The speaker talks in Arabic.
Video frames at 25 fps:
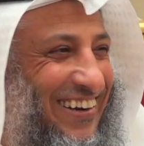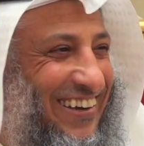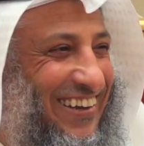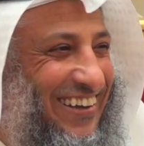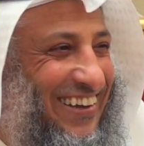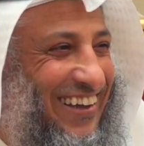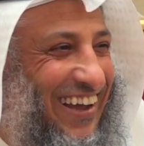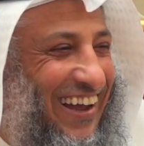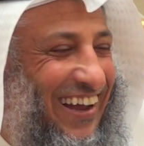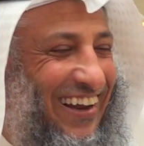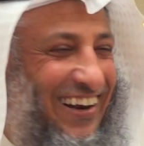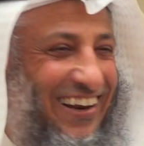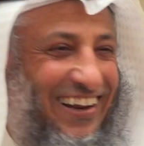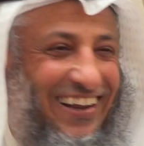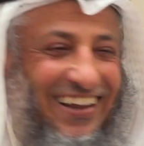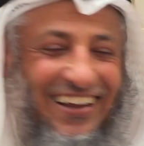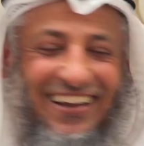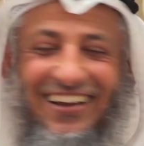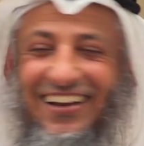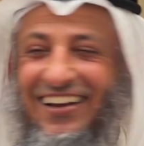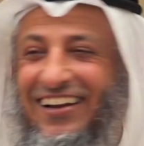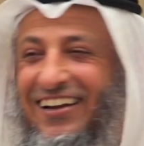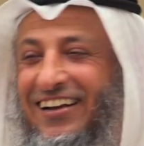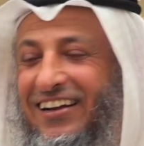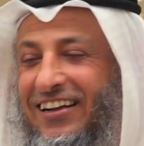يعني
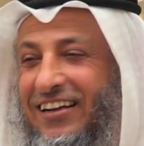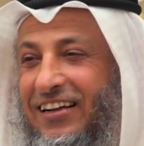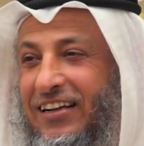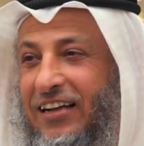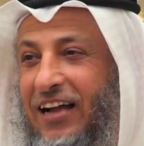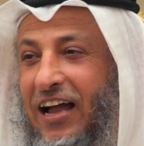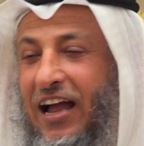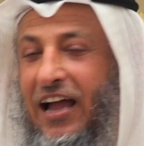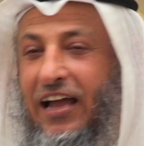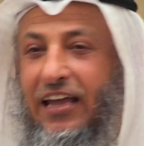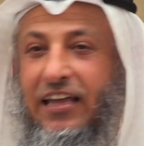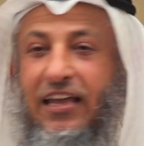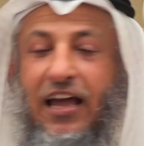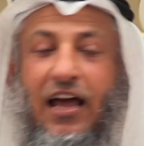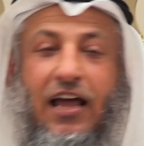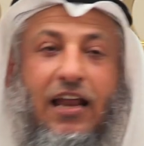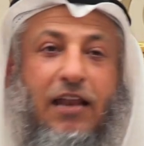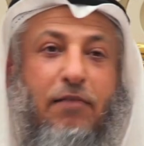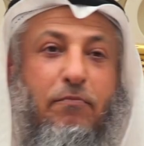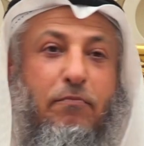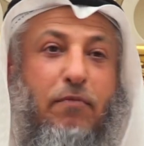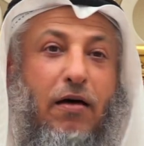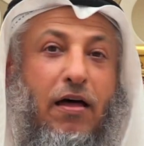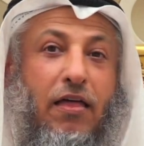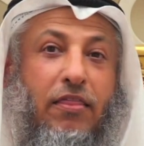احيانا
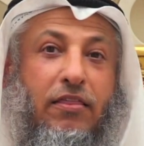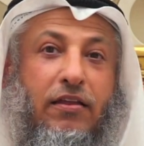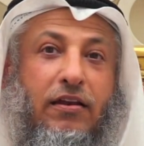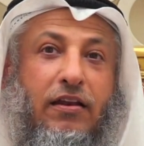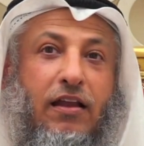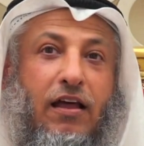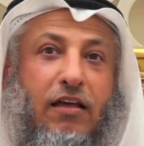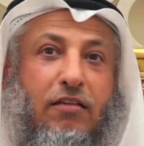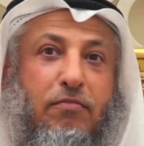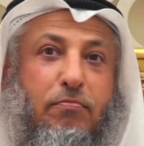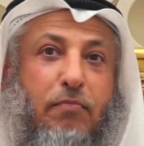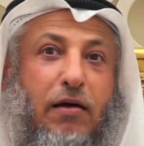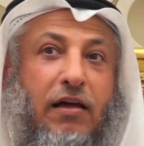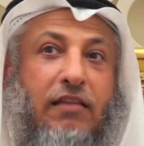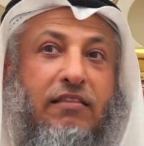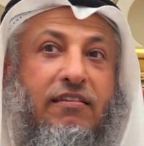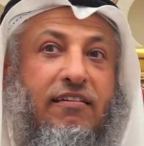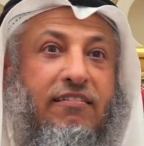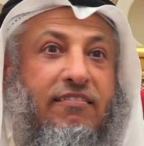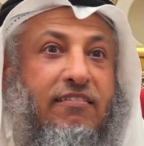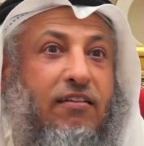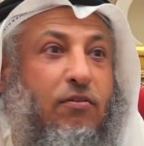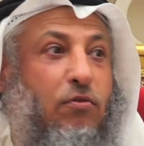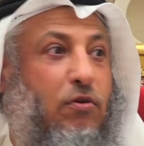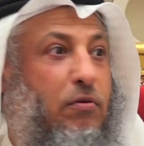بعض الناس ما
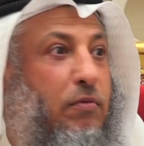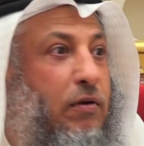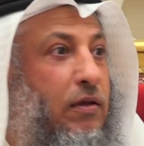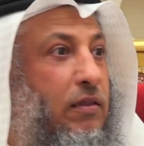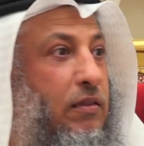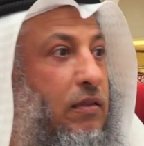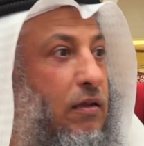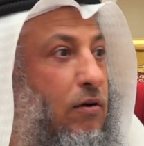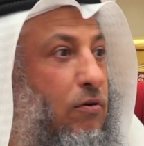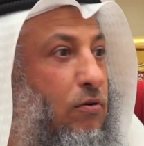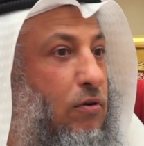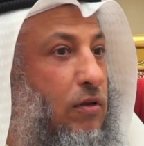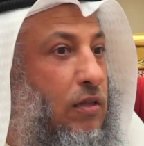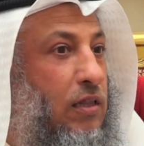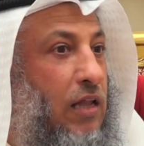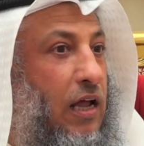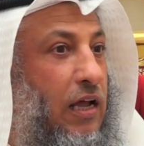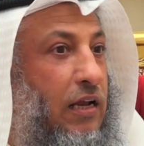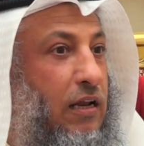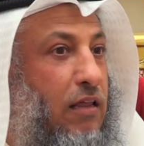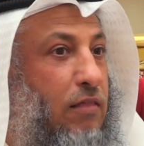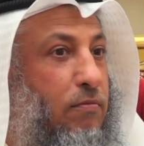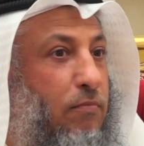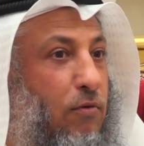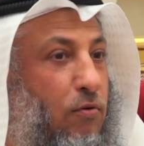تستوعب حتى لو قلت
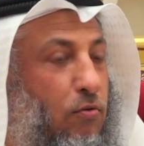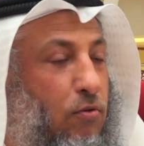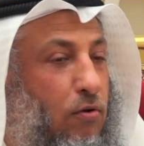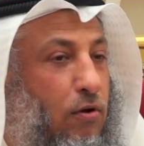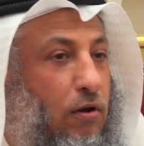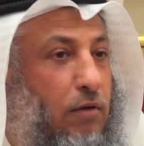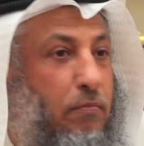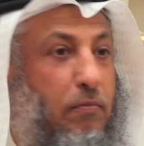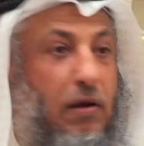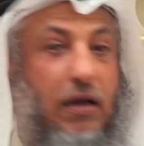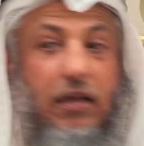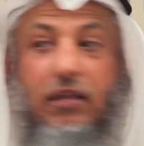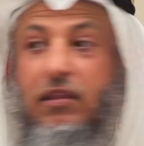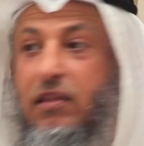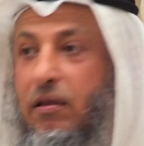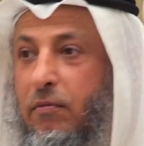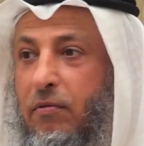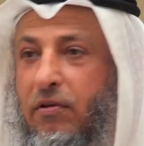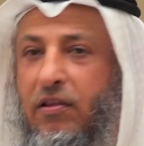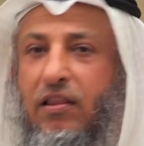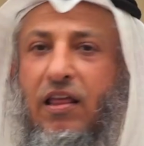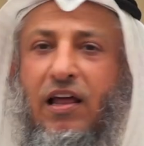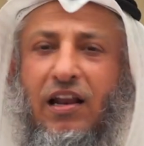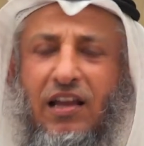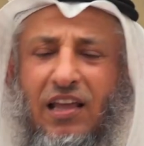الحديث موضوع ما ينتبه
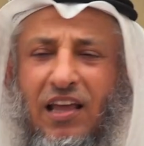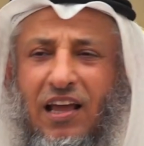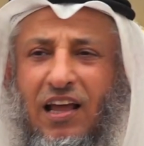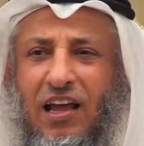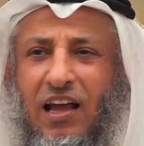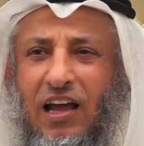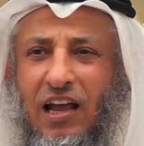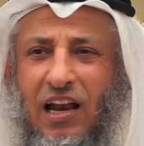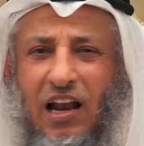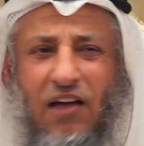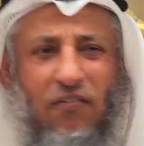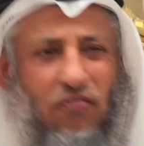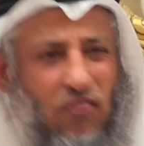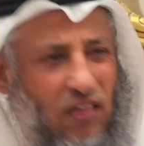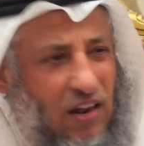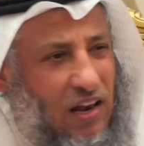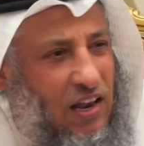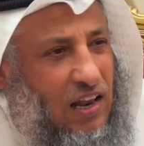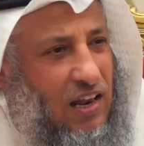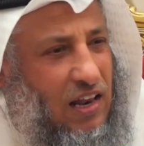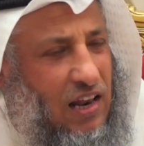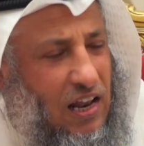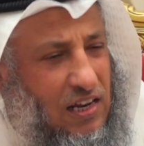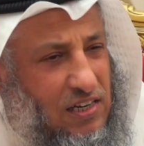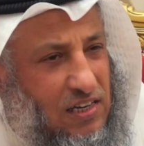لذلك الافضل
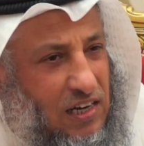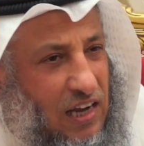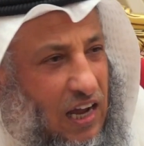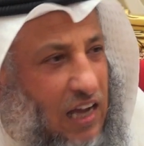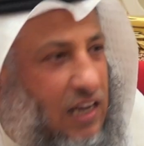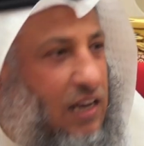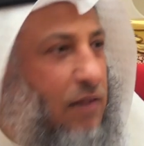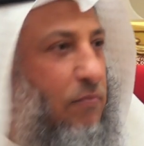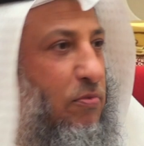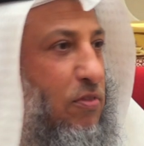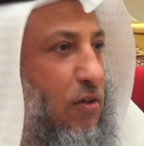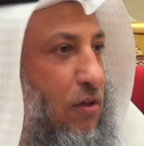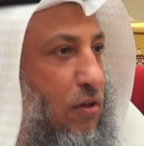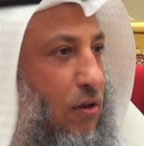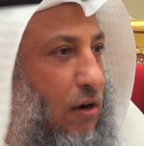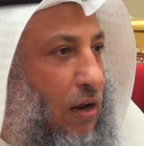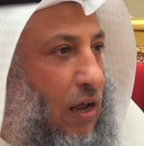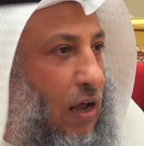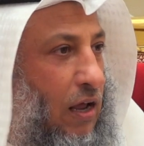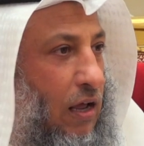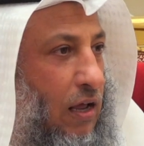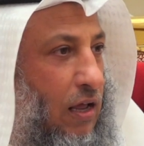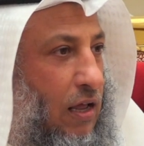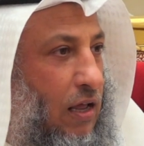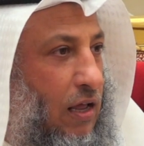لا شك عدم
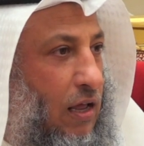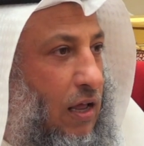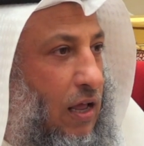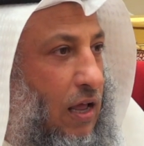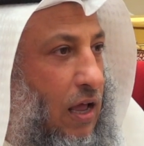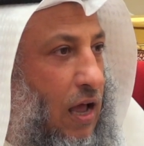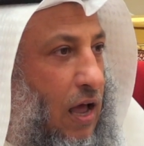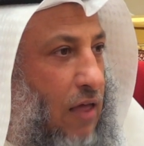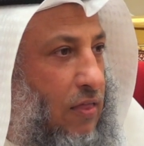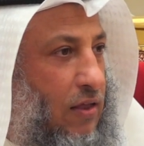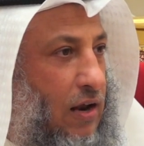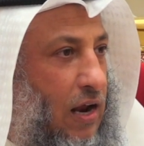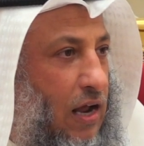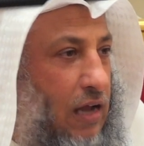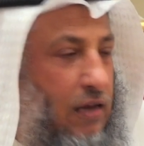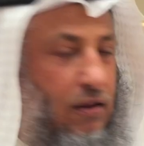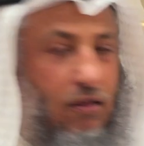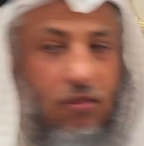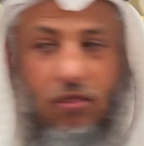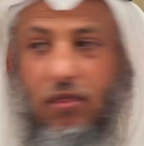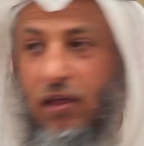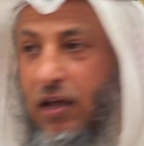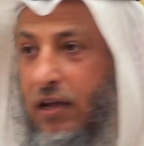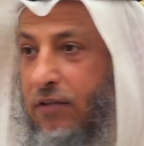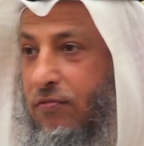ذكرها هذه الاحاديث
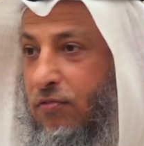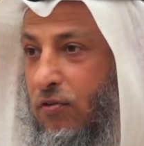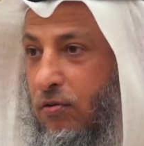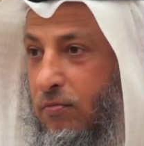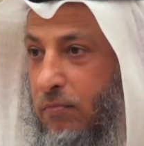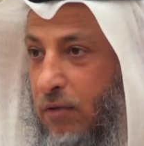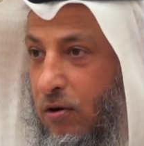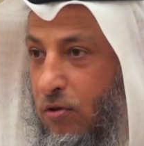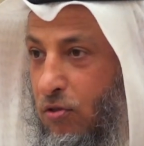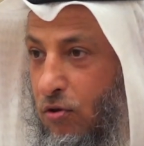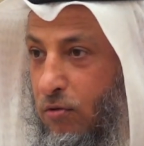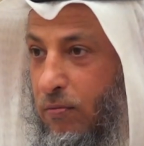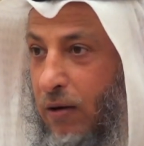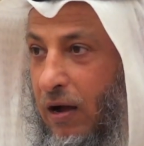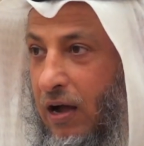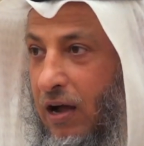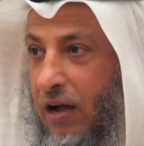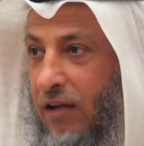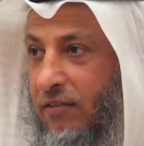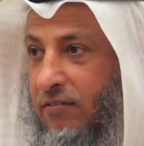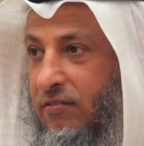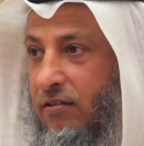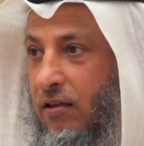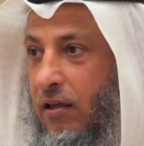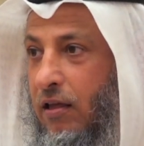الضعيفه والمكذوبه
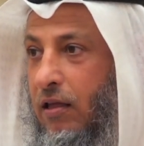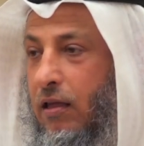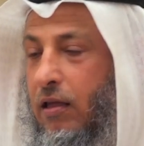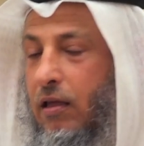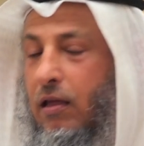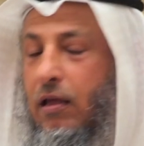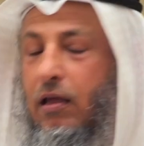خاصه